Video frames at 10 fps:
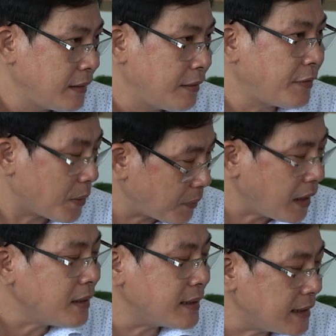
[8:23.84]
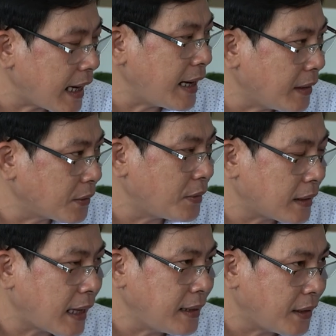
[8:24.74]
bởi vì cũng có những đứa trẻ đó, tôi đã
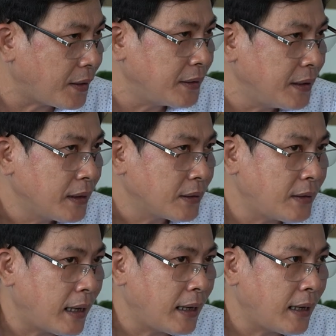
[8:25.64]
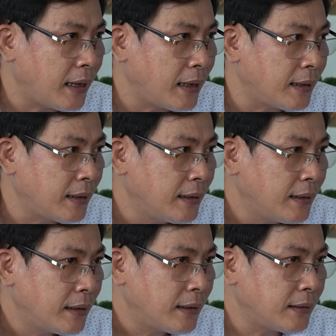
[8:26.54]
thấy rồi tôi đã à,
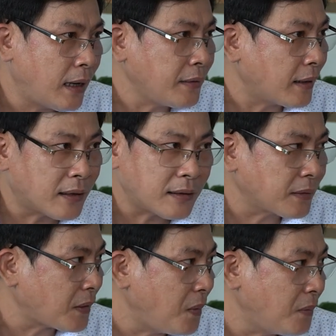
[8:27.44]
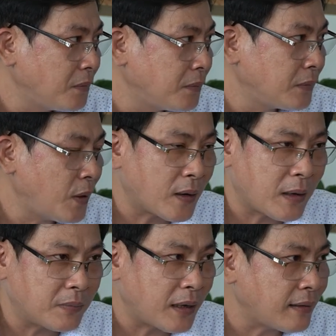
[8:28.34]
nói nhận thức rất tốt nó hoạt
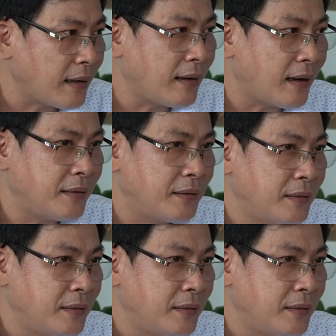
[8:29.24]
động rất lanh lợi